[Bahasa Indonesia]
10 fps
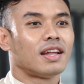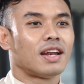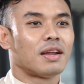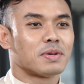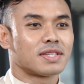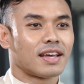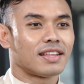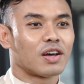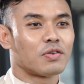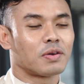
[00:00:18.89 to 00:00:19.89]
Nama
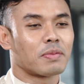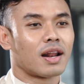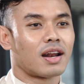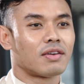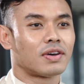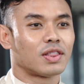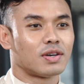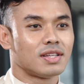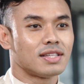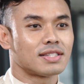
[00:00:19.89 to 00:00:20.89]
saya Taufik Mailana
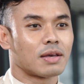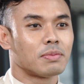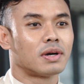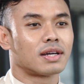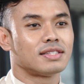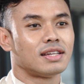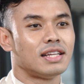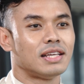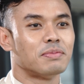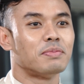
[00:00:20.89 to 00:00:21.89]
Fatoni, saya bekerja
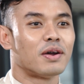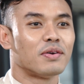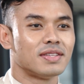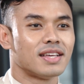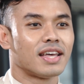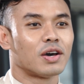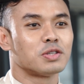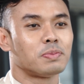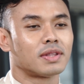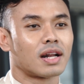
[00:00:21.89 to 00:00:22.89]
di Brawijaya
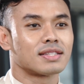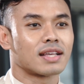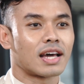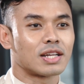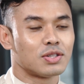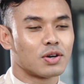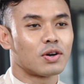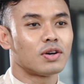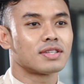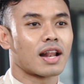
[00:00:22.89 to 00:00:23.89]
Hospital
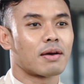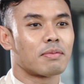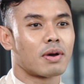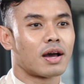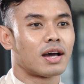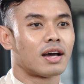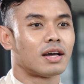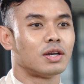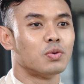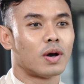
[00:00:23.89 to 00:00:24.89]
Saharjo
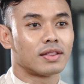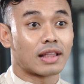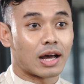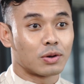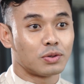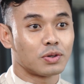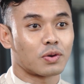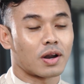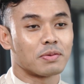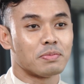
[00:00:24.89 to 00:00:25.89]
selama 2 tahun
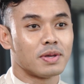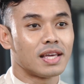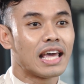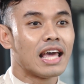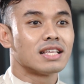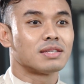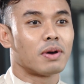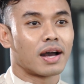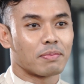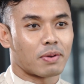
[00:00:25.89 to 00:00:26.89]
kurang lebih
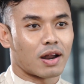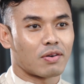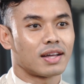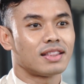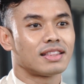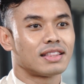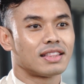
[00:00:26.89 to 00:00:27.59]
sebagai perawat